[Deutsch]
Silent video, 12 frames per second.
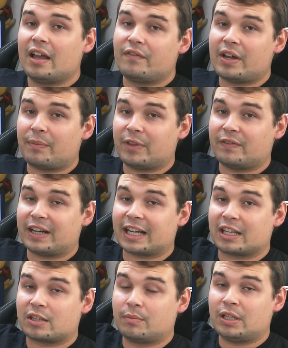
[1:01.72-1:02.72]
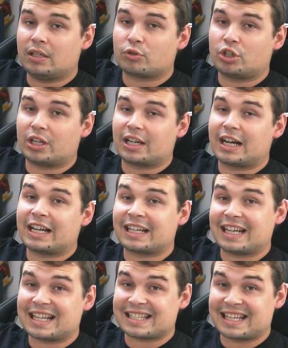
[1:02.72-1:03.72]
Wir haben die Variante mit einem schicken
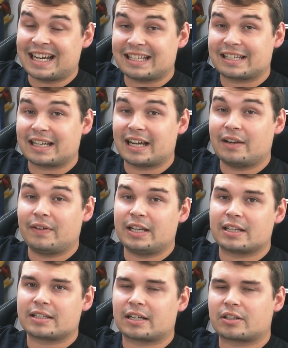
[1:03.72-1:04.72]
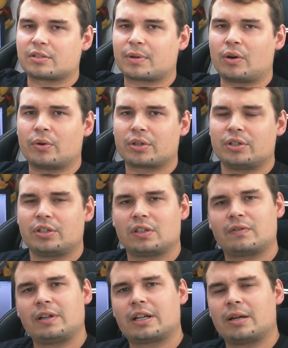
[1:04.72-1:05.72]
Hartglas-Seitenteil. Wenn ihr sagt, das brauche ich nicht,
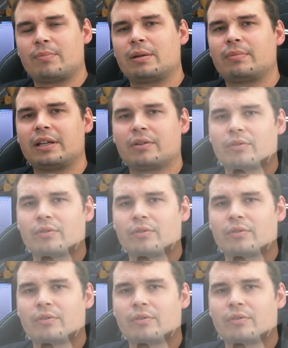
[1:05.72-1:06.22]
ich will kein Bling Bling